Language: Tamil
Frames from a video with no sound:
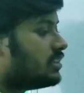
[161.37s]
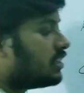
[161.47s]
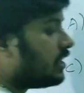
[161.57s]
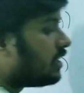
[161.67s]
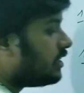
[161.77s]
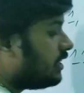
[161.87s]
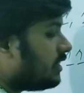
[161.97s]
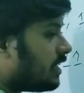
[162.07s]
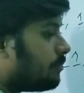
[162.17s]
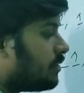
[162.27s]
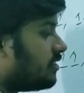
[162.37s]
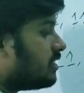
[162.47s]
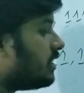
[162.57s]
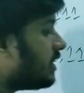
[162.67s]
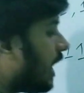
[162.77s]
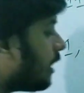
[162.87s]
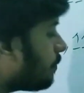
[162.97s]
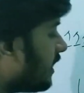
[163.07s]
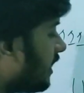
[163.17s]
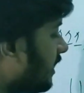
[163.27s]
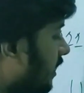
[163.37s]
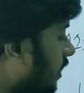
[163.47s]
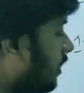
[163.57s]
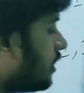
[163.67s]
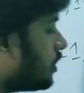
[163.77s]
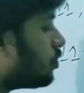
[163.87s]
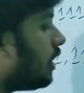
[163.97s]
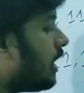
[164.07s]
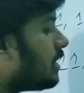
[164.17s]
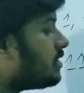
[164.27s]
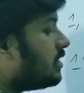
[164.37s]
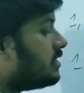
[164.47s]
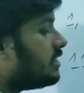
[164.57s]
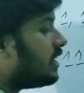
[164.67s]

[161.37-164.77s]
வச்சுங்க இந்த நம்பரை வச்சு நீங்கள் ஆட் பண்ணி எழுதிடலாம் ஸோ லாஸ்ட் டிஜிட்